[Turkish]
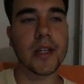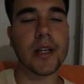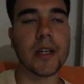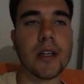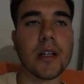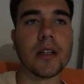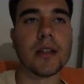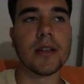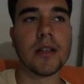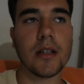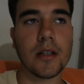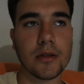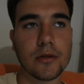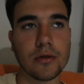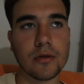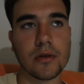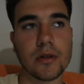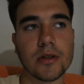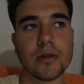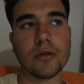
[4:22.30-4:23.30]
Ee, daha
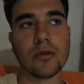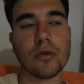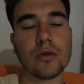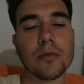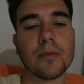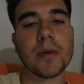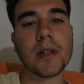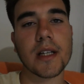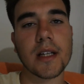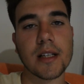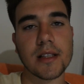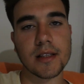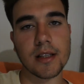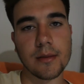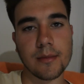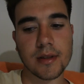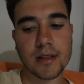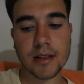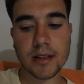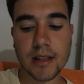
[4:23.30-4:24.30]
sonrasında onun para
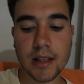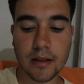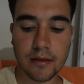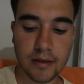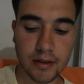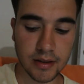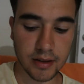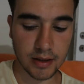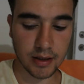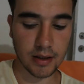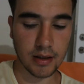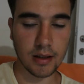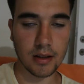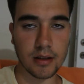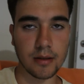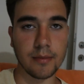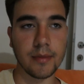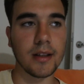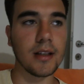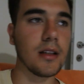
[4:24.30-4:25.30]
kazanması devre dışı
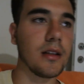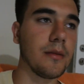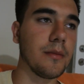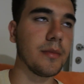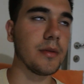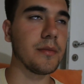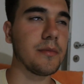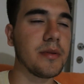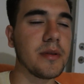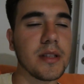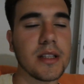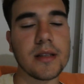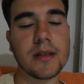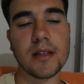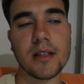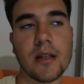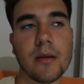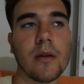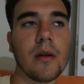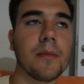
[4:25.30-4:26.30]
kaldı belirli bir,
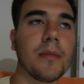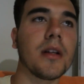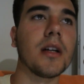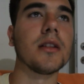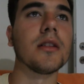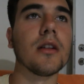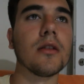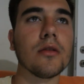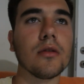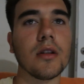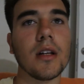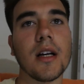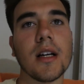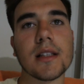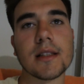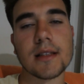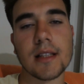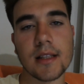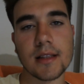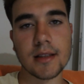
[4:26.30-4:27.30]
sebeplerden dolayı,
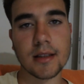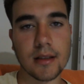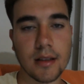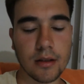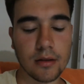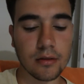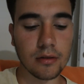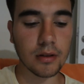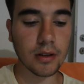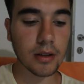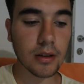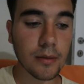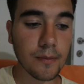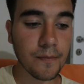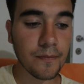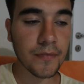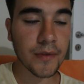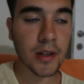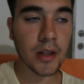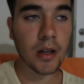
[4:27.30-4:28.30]
Asense'den dolayı.
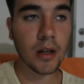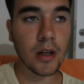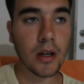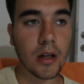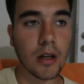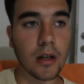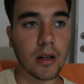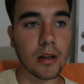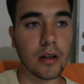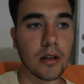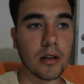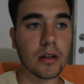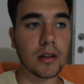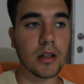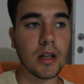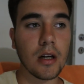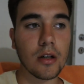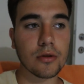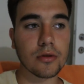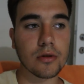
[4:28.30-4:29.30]
Ee,
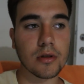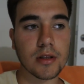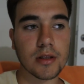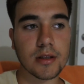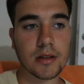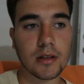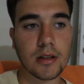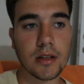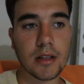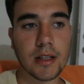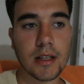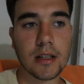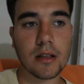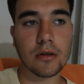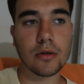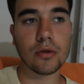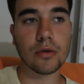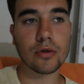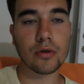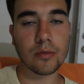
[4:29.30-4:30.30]
daha sonrasında geri
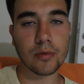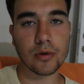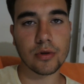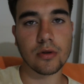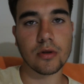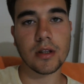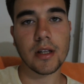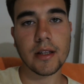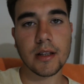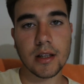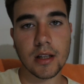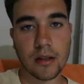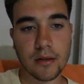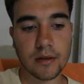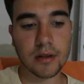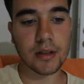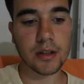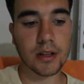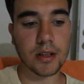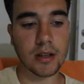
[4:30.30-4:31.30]
dönüşümsüz olarak
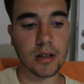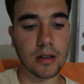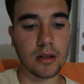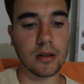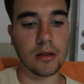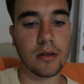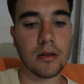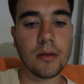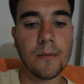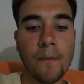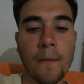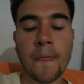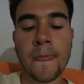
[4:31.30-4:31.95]
devre dışı kaldı.